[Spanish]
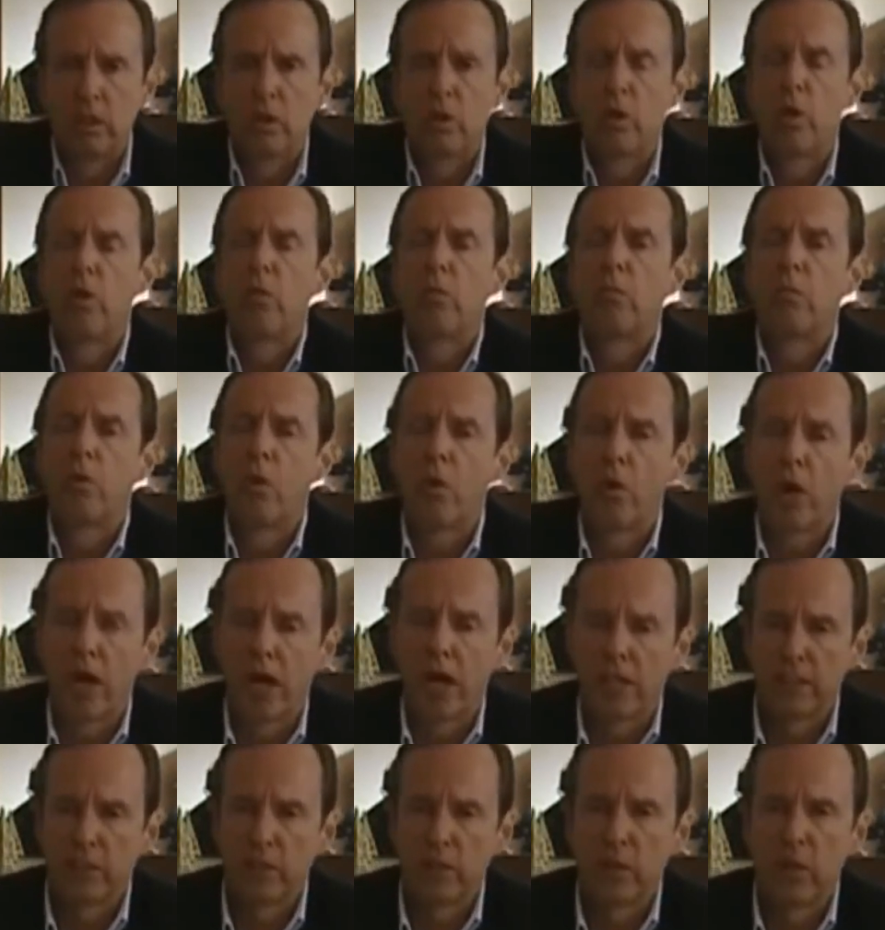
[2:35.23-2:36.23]

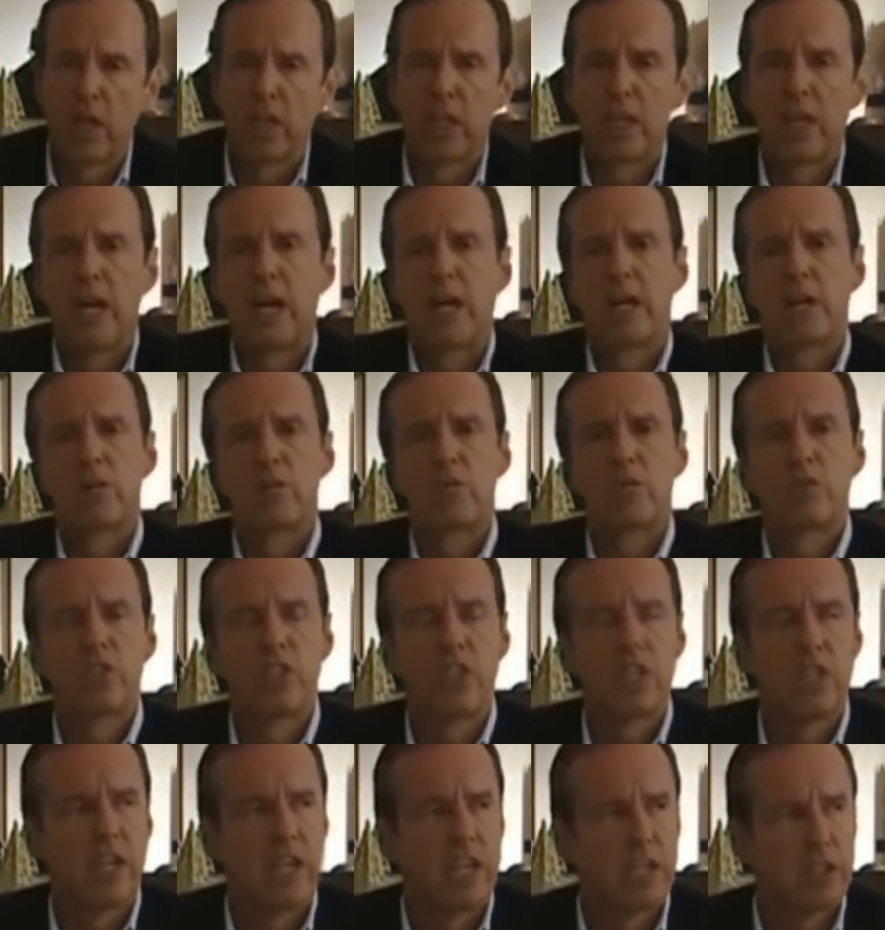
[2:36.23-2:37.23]
convocando a dejarnos
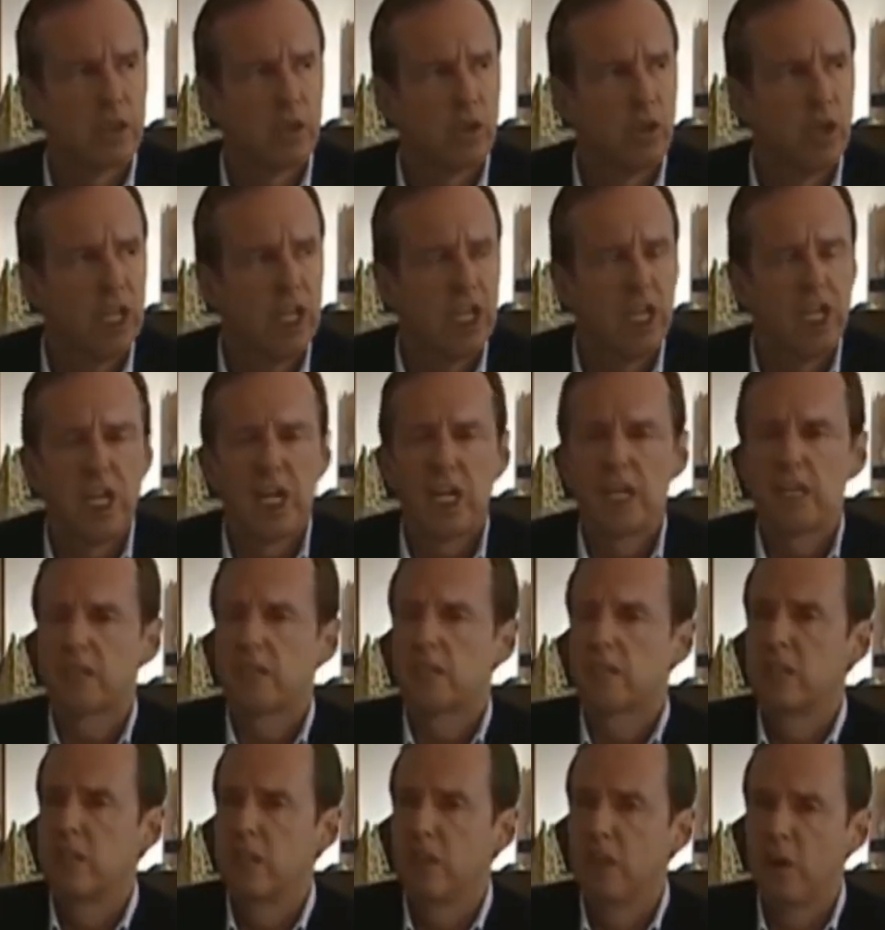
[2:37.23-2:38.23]
sin gasolina,
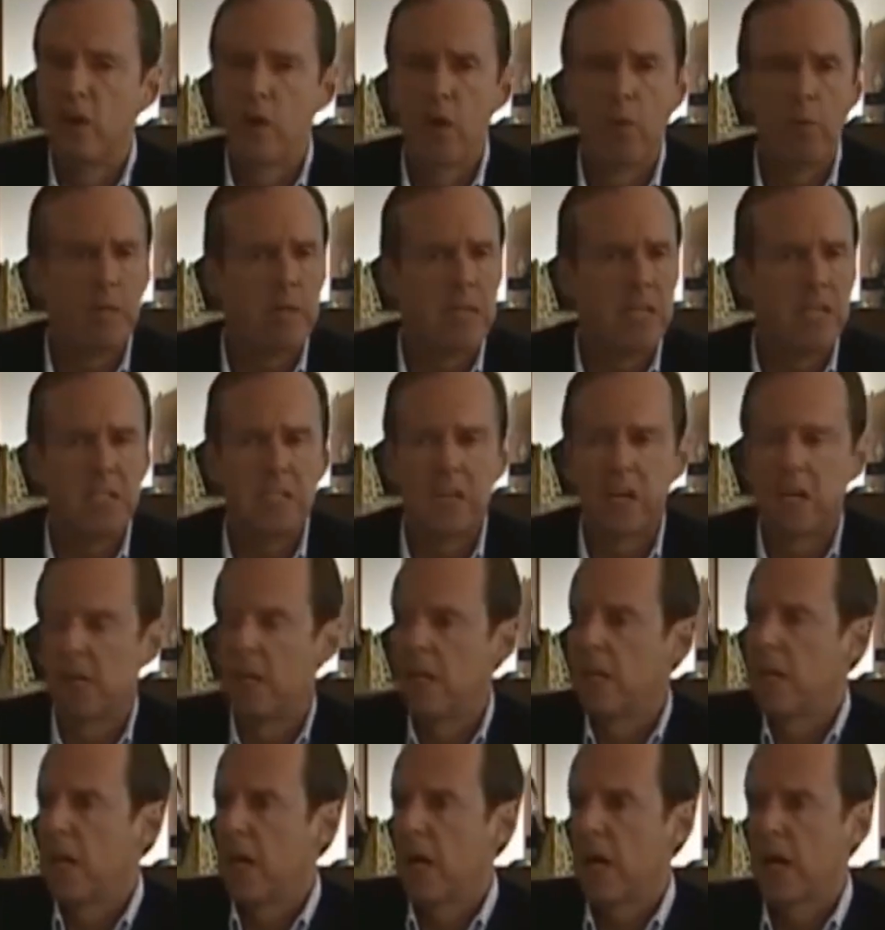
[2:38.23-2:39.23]
sin comida,
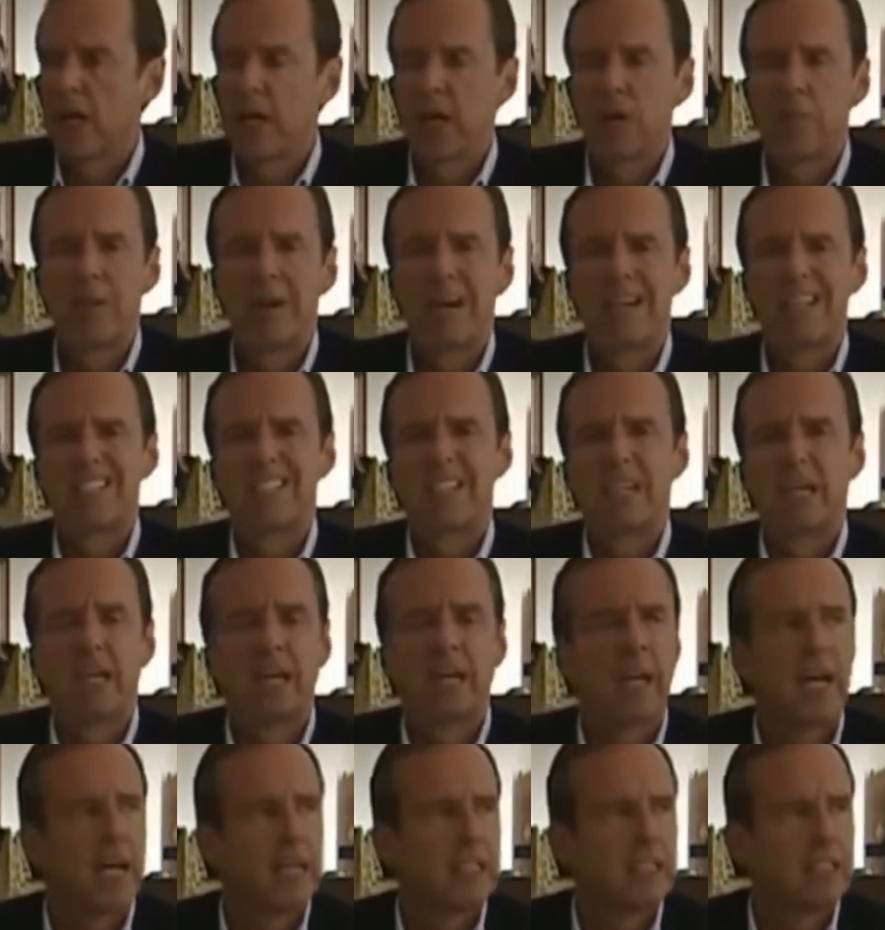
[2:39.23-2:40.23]
a quemarse en
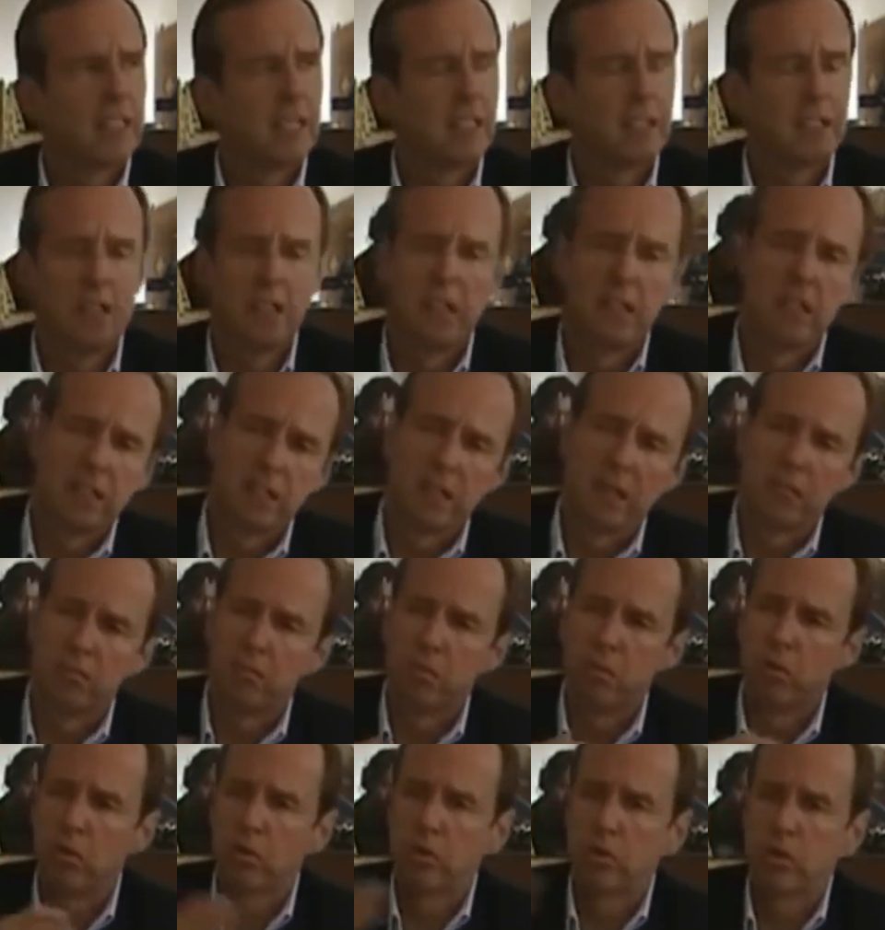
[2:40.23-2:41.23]
cata, que
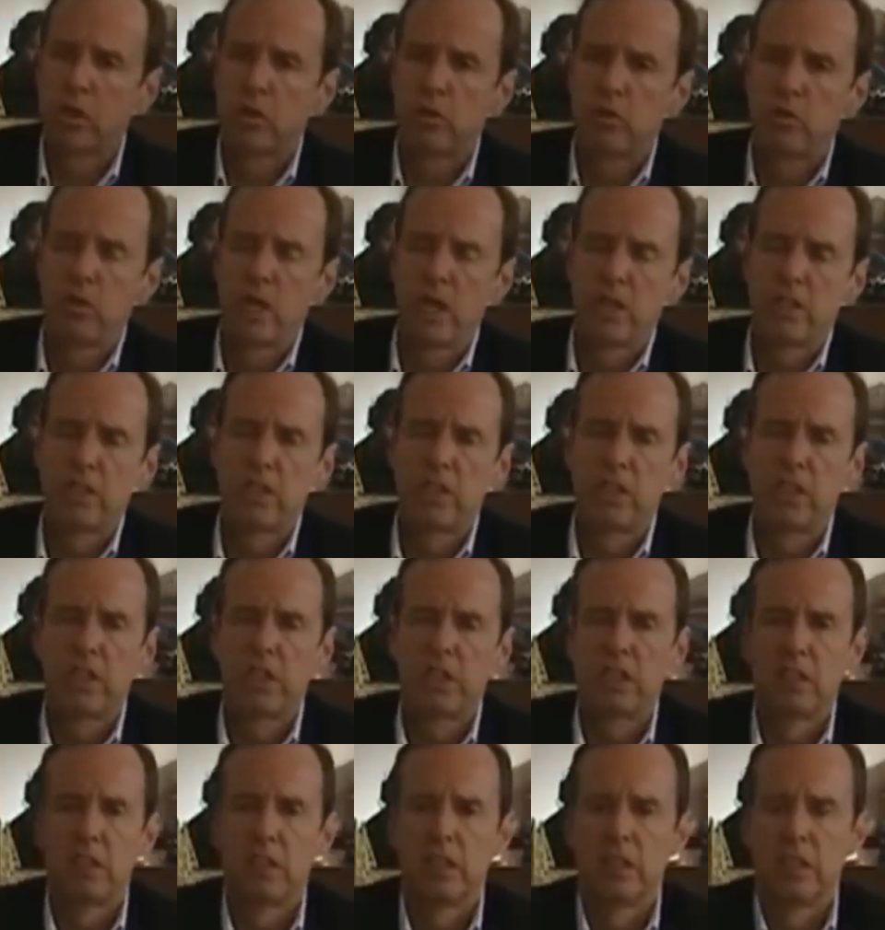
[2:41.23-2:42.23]
pudo ser un
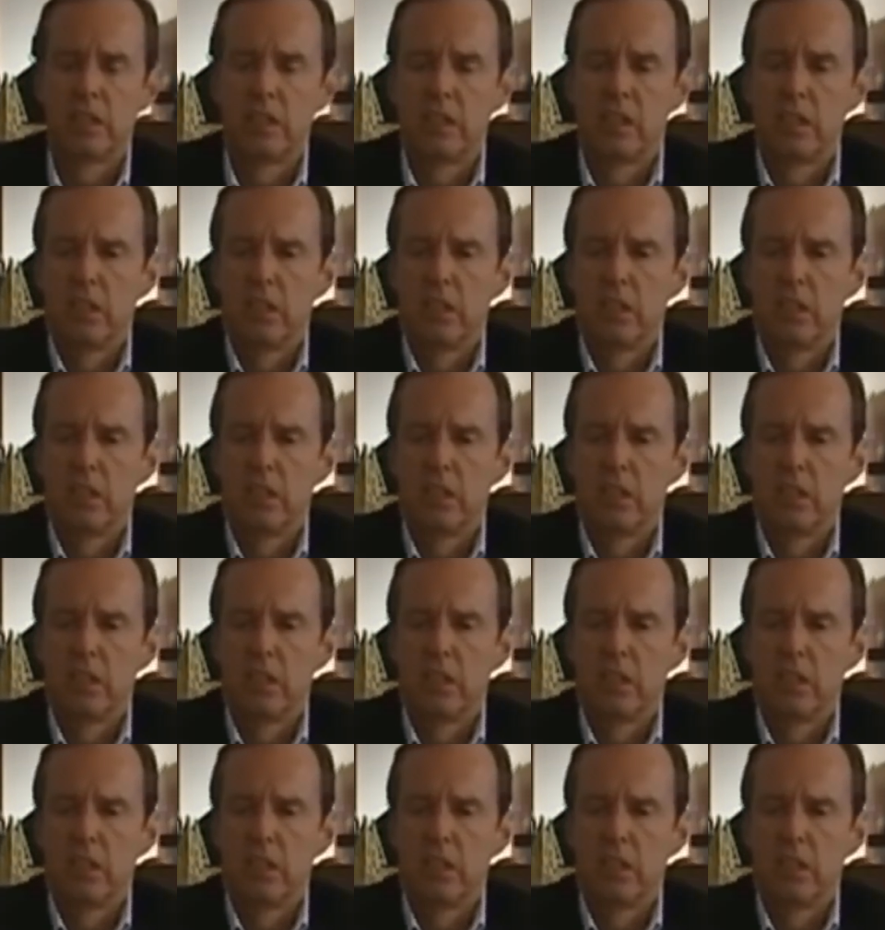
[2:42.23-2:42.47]
accidente